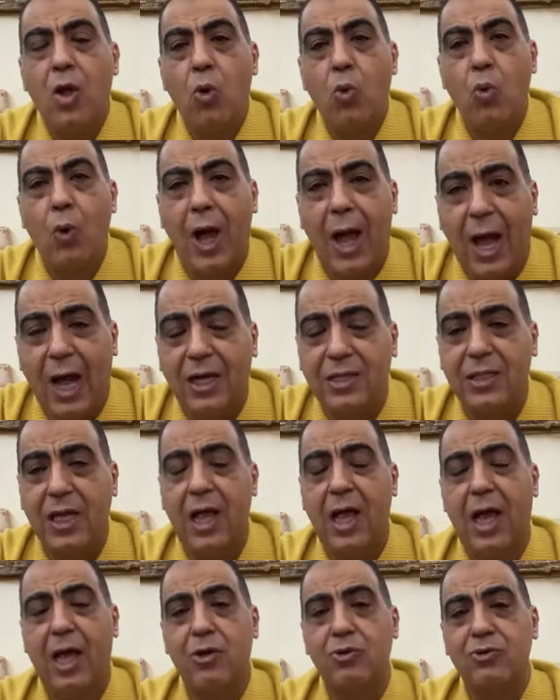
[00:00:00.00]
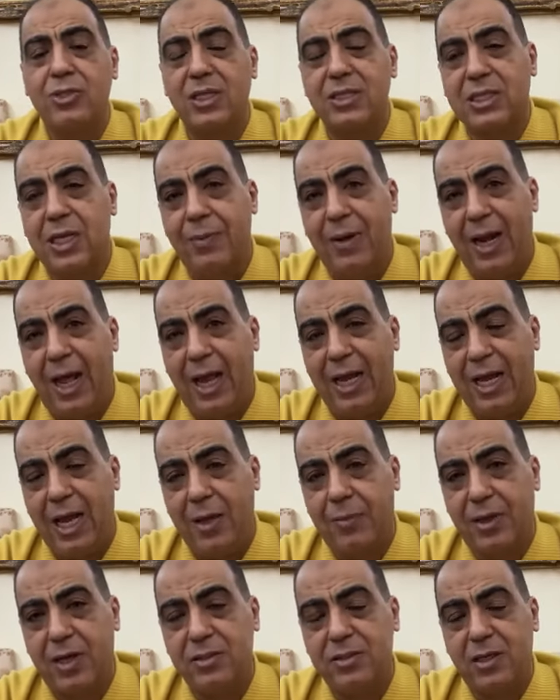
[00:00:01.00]
وعد الاستاذ جمال
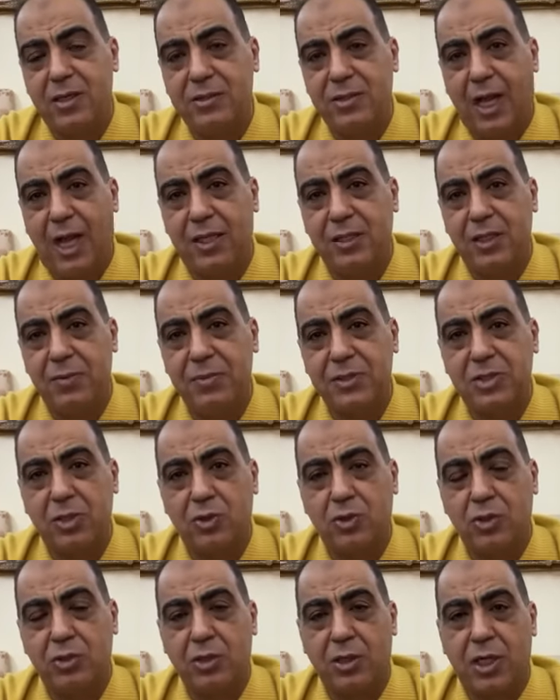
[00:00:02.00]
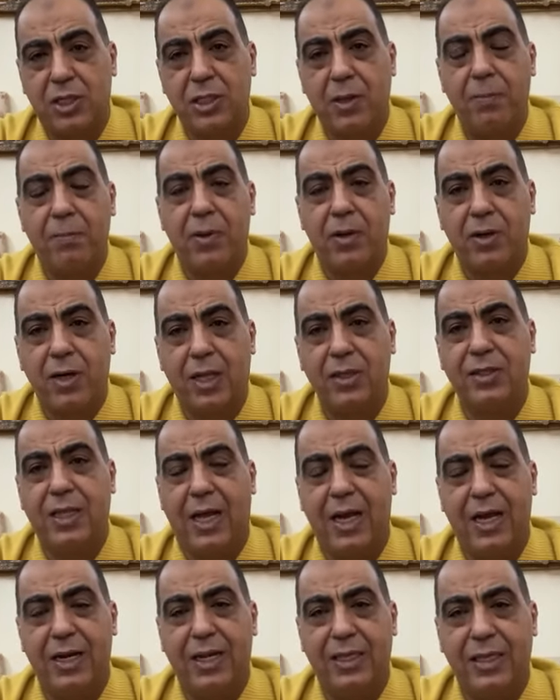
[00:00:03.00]
علام رئيس الاتحاد المصري لكره القدم بالرد
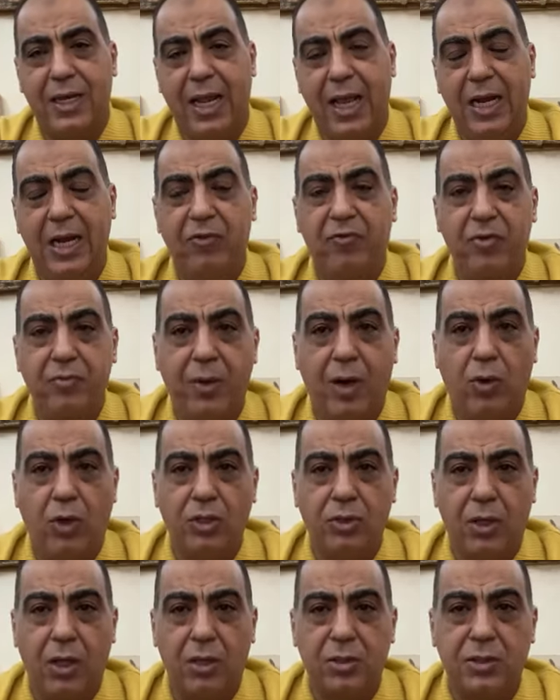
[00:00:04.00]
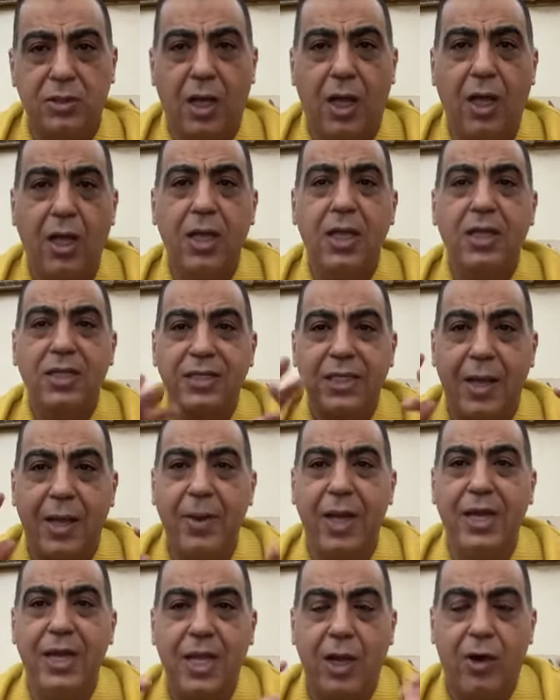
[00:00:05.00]
على النادي الاهلي في موعد اقصاه
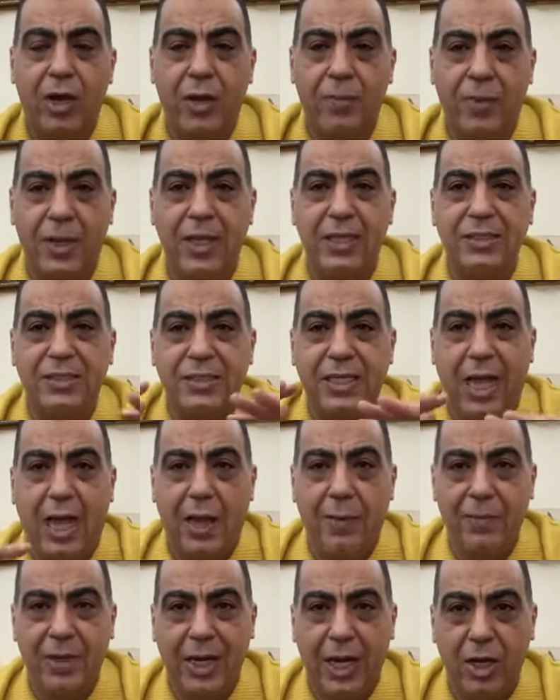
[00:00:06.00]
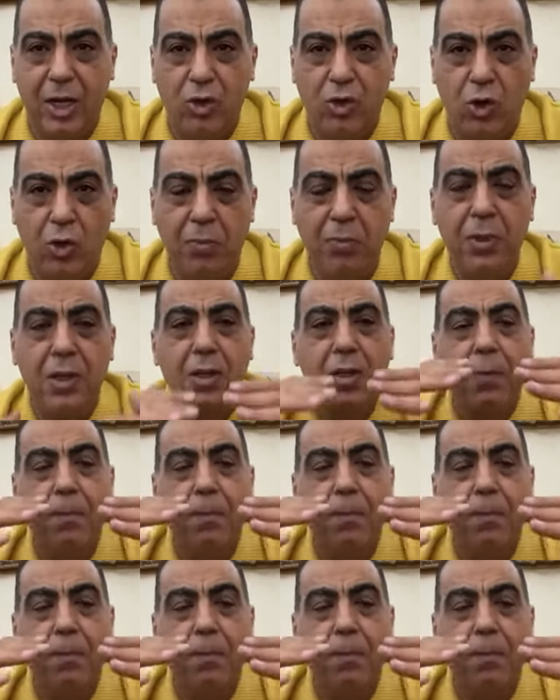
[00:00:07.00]
48 ساعه من اليوم